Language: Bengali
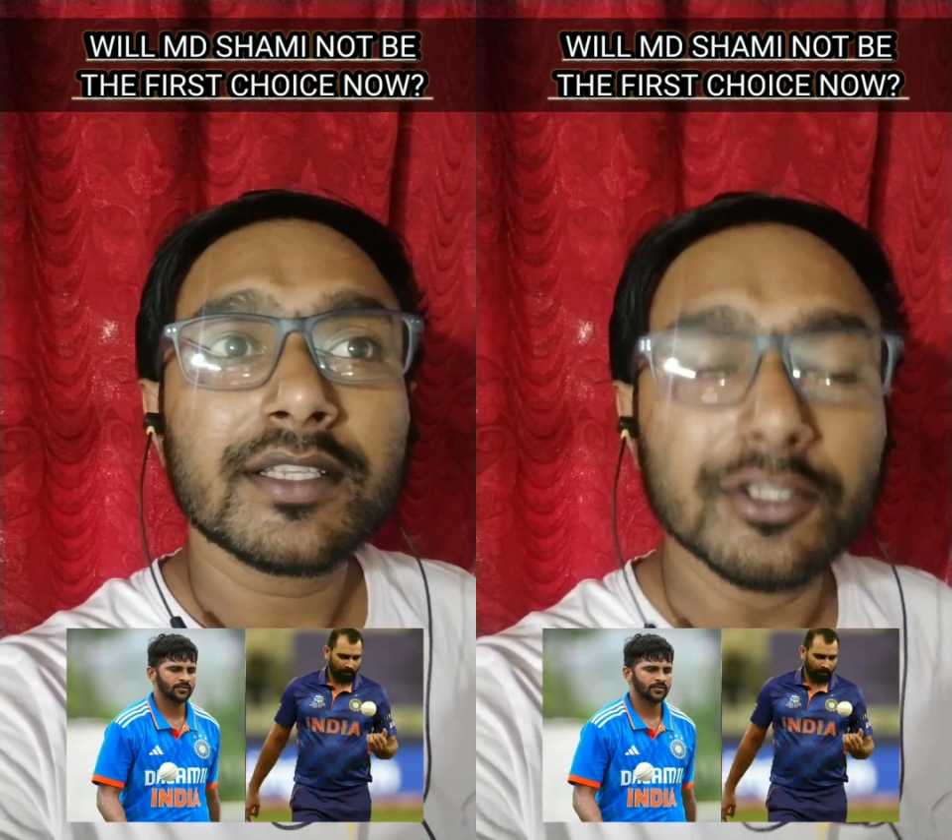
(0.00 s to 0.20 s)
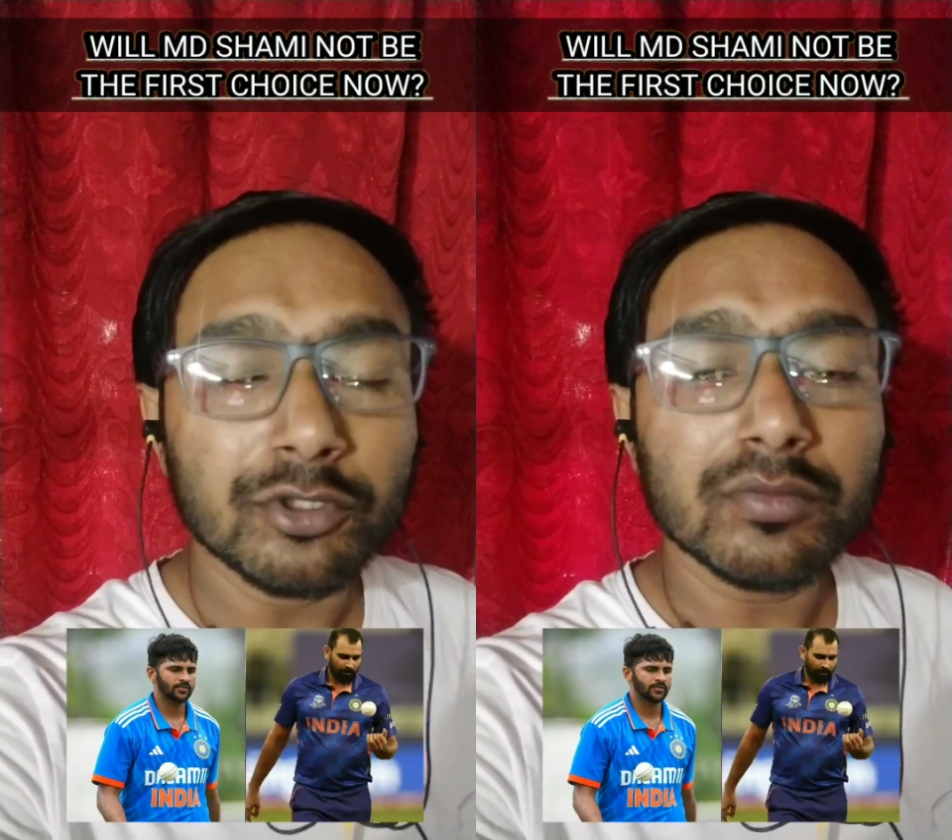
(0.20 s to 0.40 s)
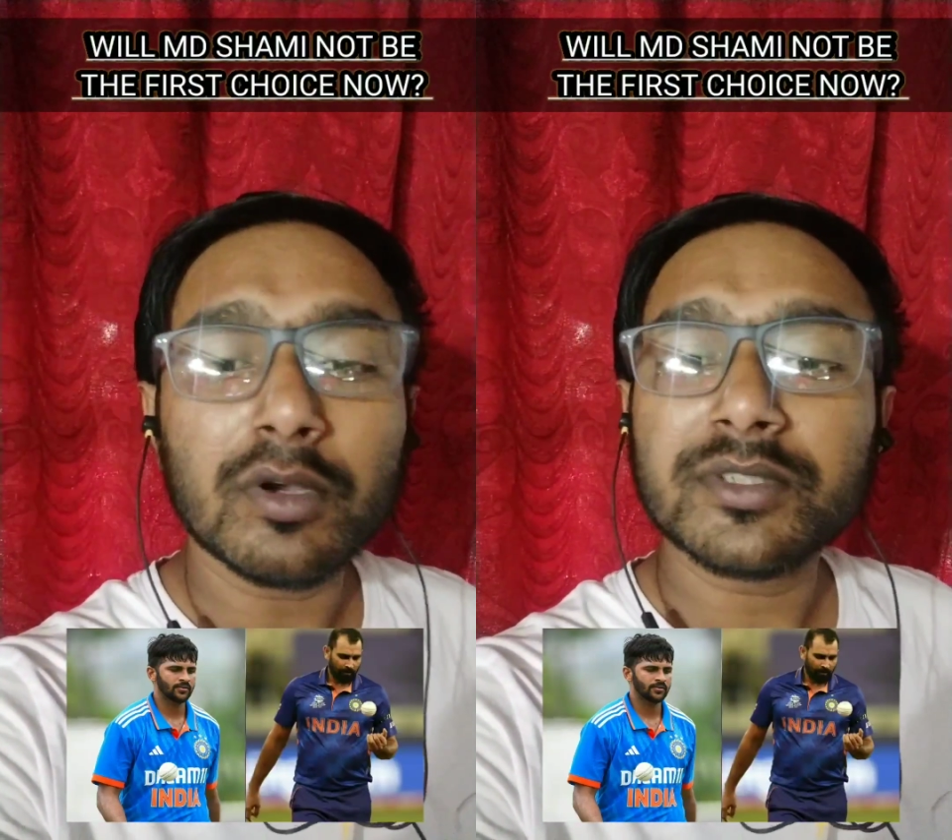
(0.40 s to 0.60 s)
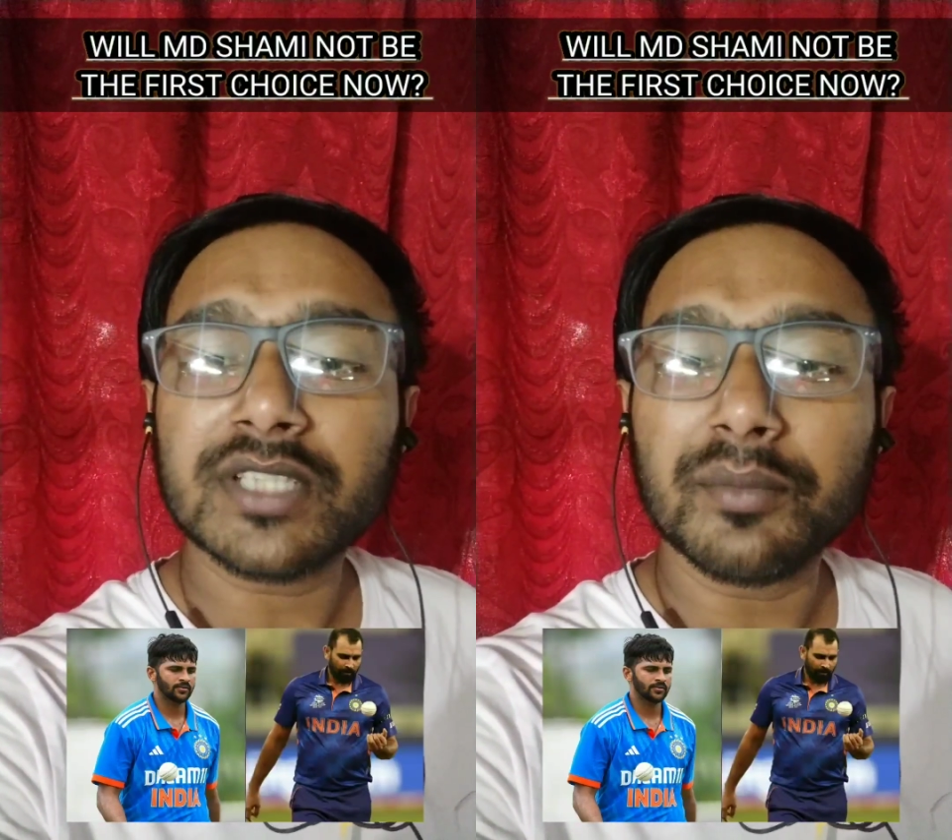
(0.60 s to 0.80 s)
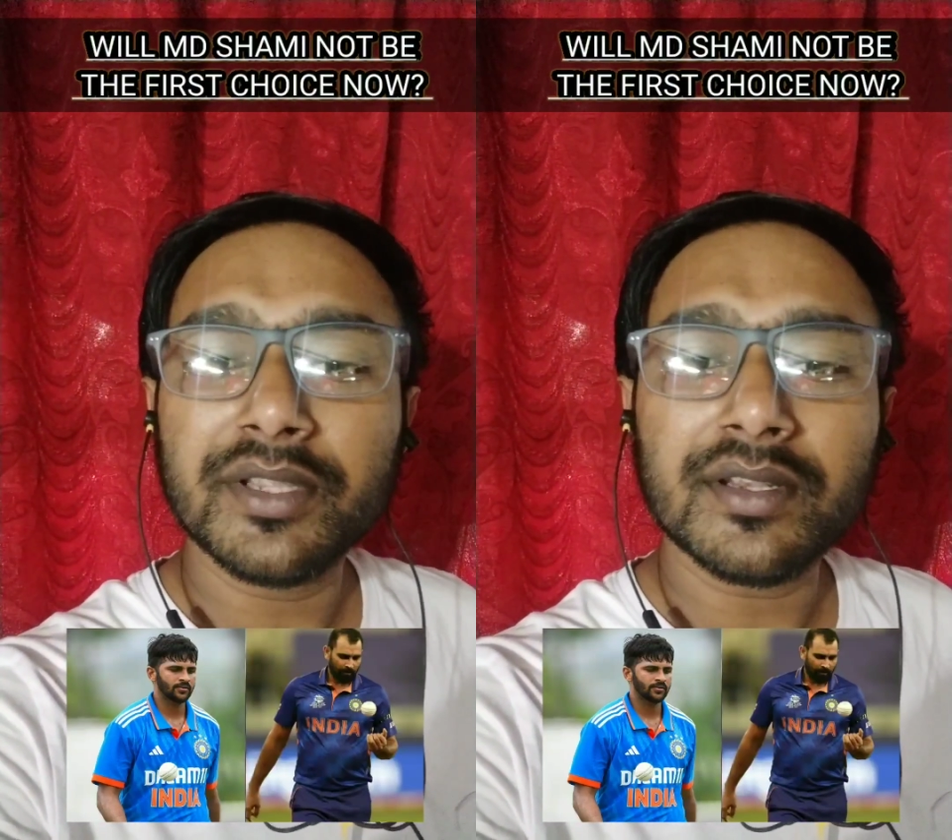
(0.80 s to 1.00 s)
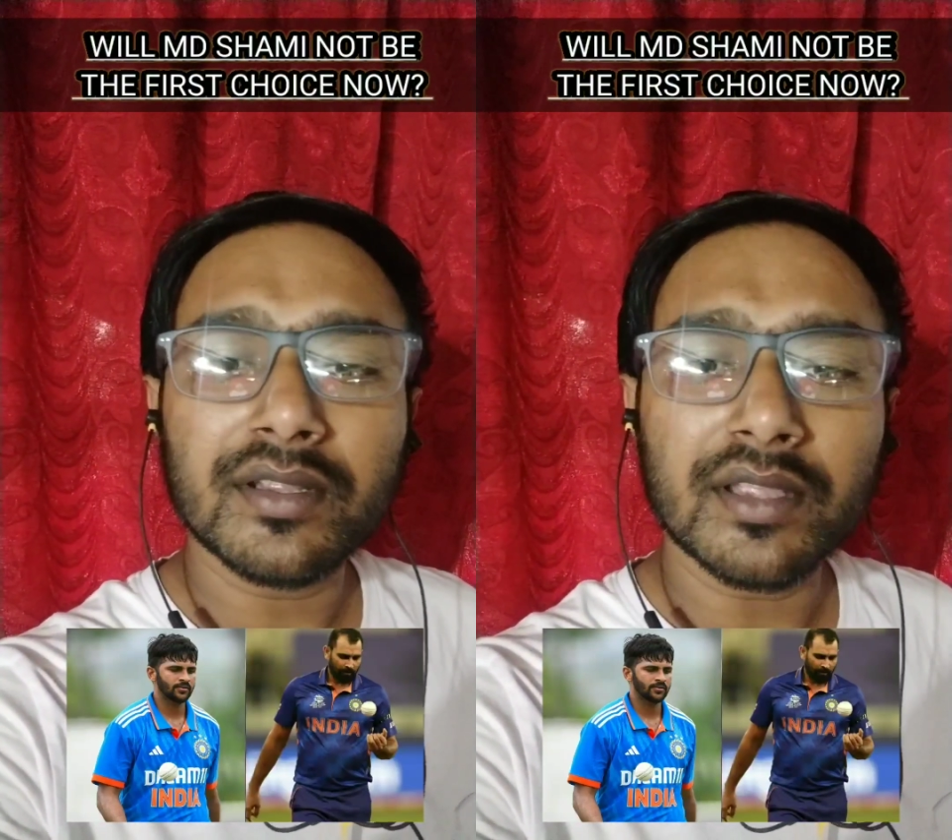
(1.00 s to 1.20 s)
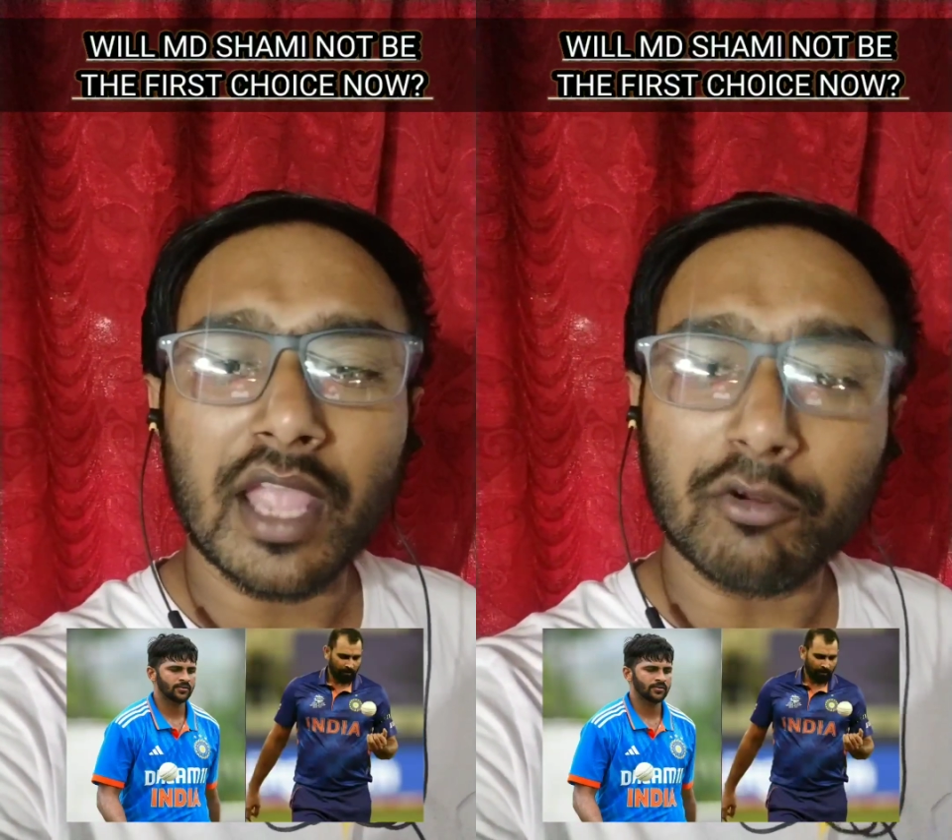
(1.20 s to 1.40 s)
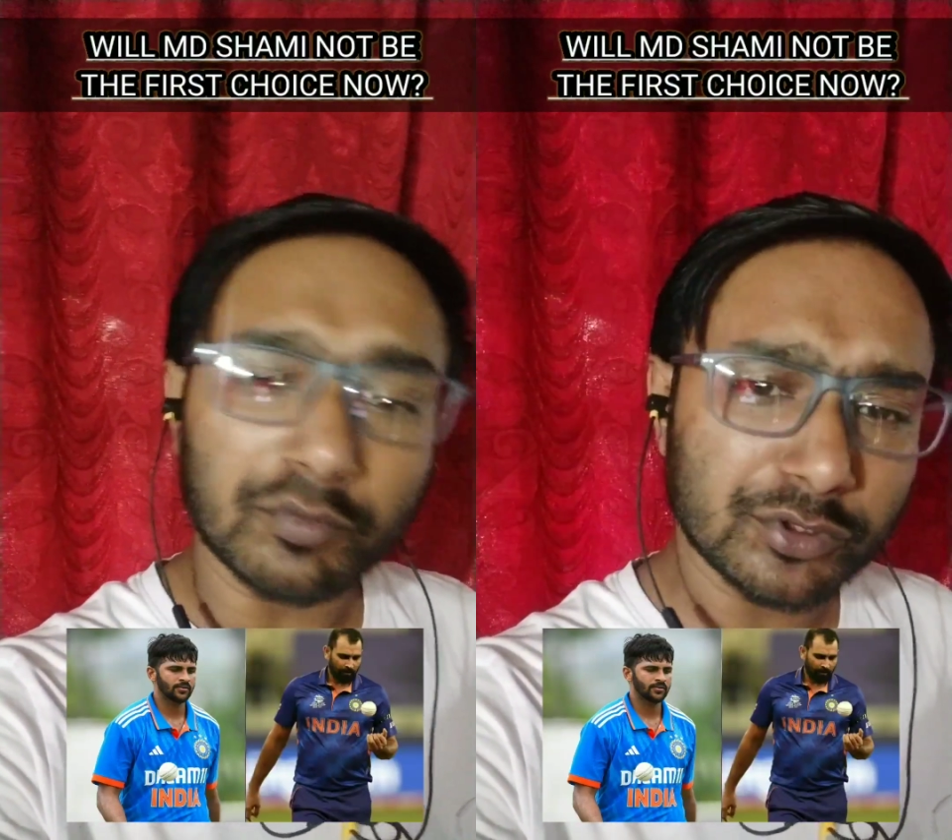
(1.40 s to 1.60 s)
কিন্তু মোহাম্মদ সামির
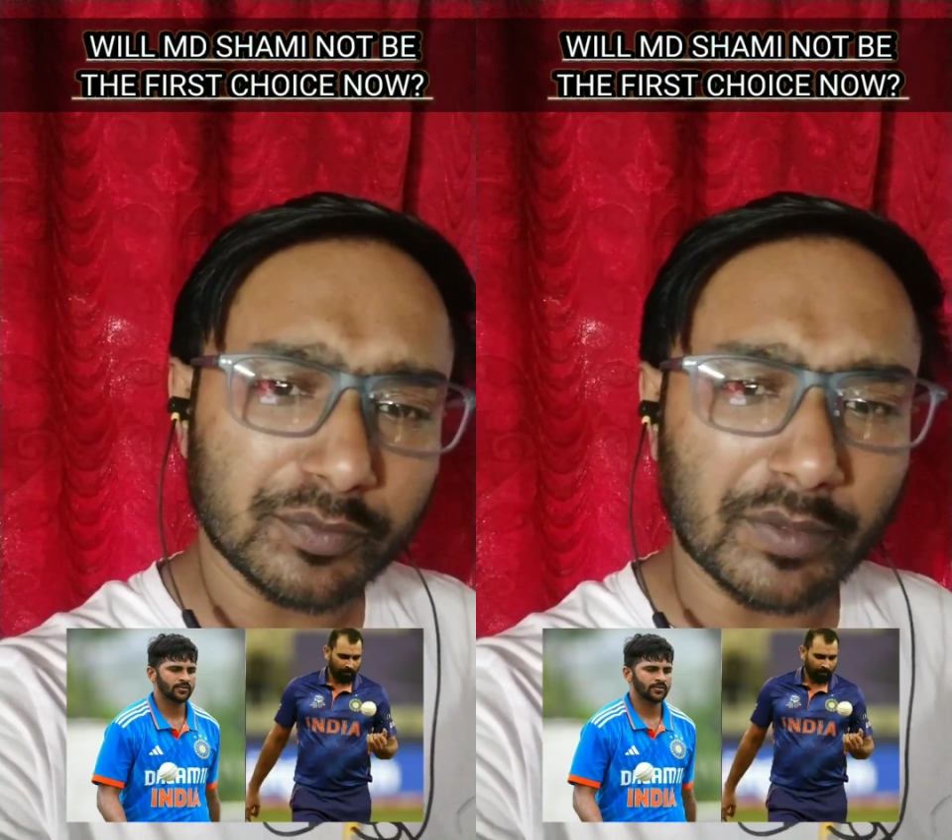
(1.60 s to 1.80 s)
এখনও পর্যন্ত